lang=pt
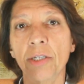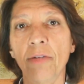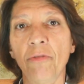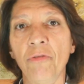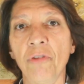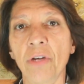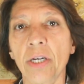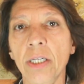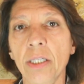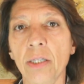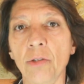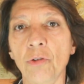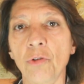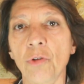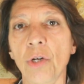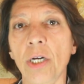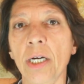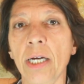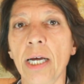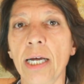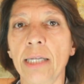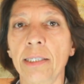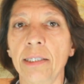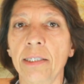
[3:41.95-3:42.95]
você fica na
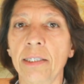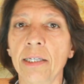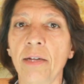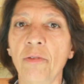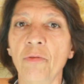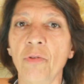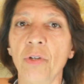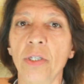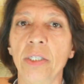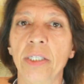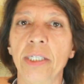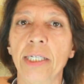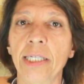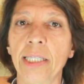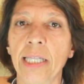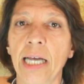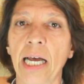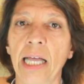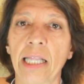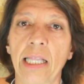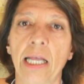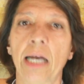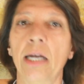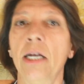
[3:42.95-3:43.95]
sua casa sem fazer
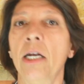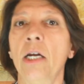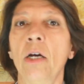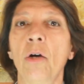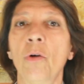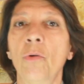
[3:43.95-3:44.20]
nada,